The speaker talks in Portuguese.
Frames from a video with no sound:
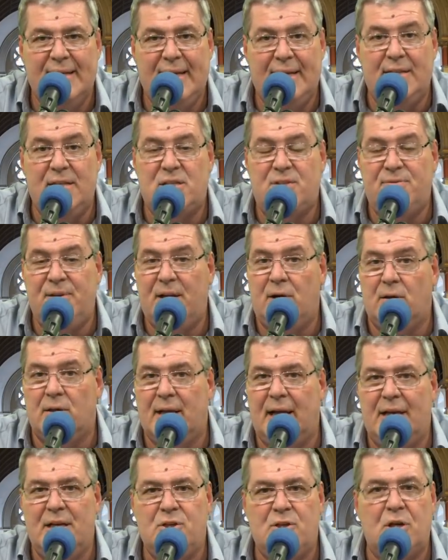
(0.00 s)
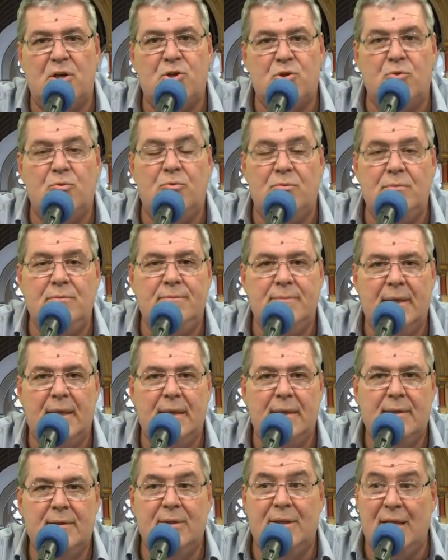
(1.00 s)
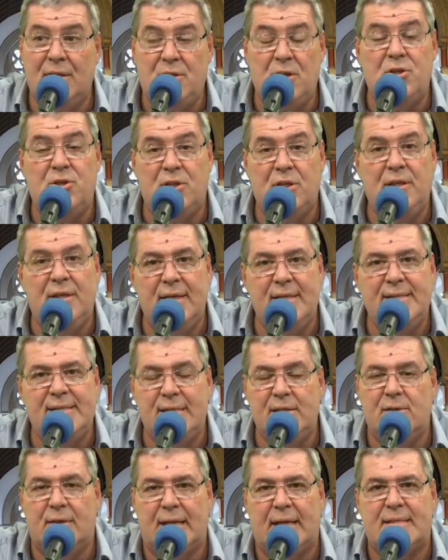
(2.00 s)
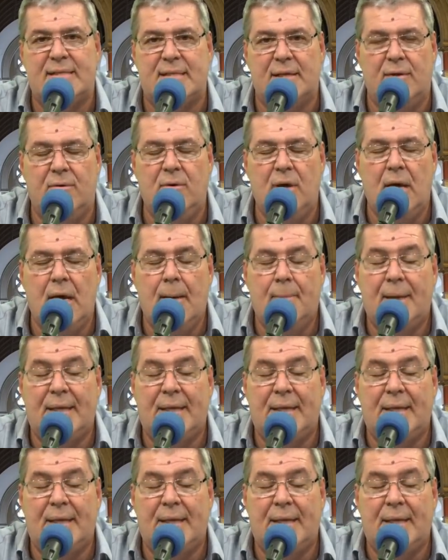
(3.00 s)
Eles ficam lá em jejum durante dias em oração